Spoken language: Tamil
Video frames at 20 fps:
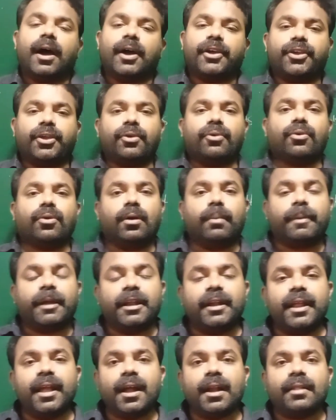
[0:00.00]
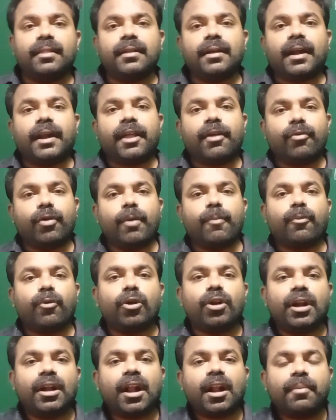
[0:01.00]
ஐயோ அப்போ இந்தியாவிலேருந்து கிடைக்கக்கூடிய
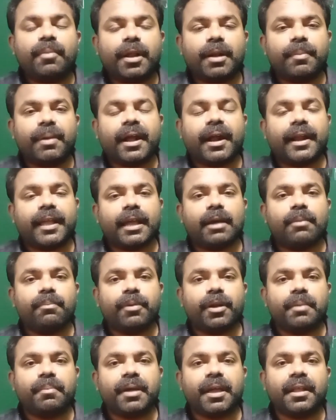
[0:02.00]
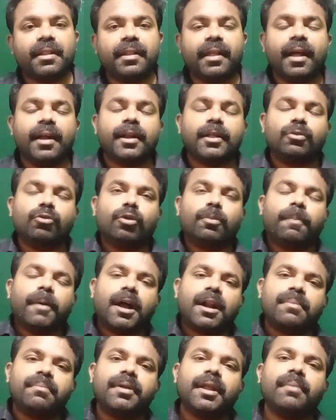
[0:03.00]
பொருள்கள்லாம் நமக்கு இனிமேல் கிடைக்காம போயிடுமே இந்தியான்றது ஒரு
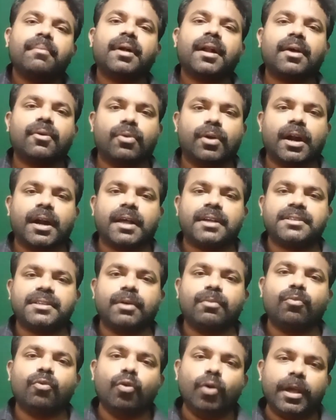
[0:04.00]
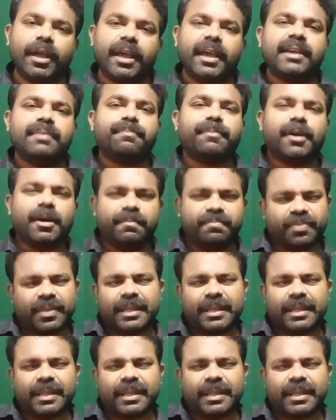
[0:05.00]
பாரம்பரியமான ஒரு நாடாச்சு மூலிகை இப்போ